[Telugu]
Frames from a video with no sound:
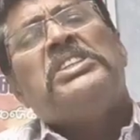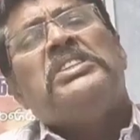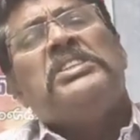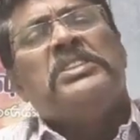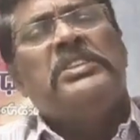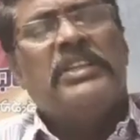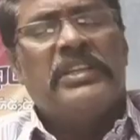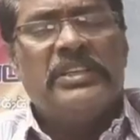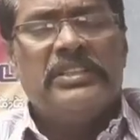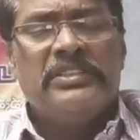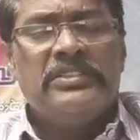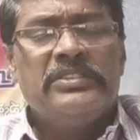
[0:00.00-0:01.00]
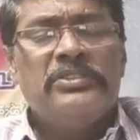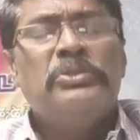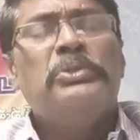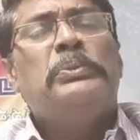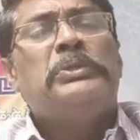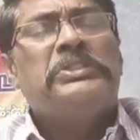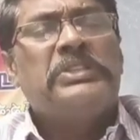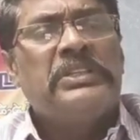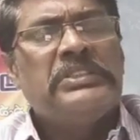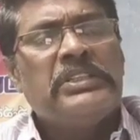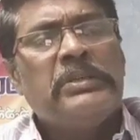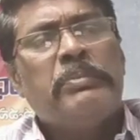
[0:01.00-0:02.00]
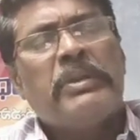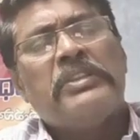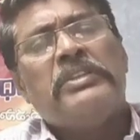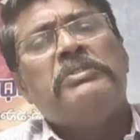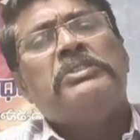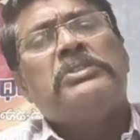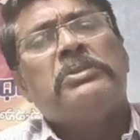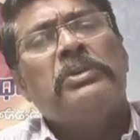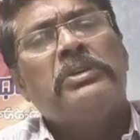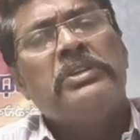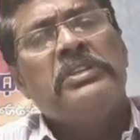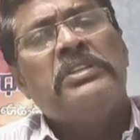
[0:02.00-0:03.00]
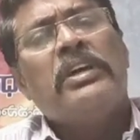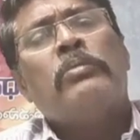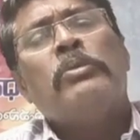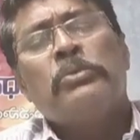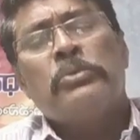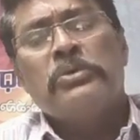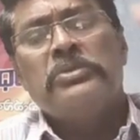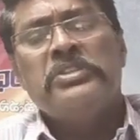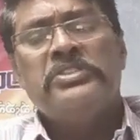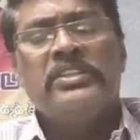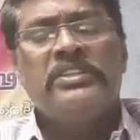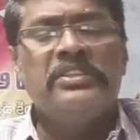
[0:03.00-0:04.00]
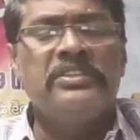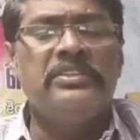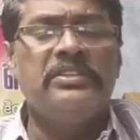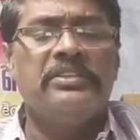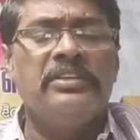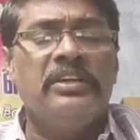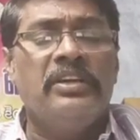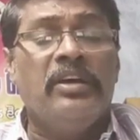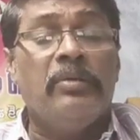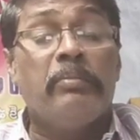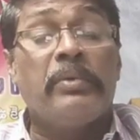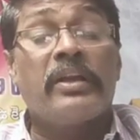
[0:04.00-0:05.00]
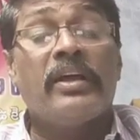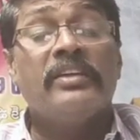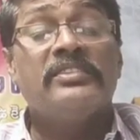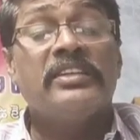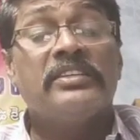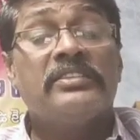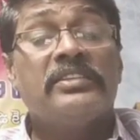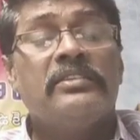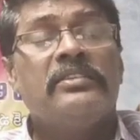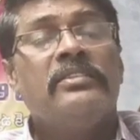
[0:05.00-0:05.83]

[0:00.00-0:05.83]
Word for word: చెందిద్దండి నువ్వు చేసే ప్రతి విషయంలో నీ ధర్మం వృద్ధి చెందిద్ది పరాశక్తి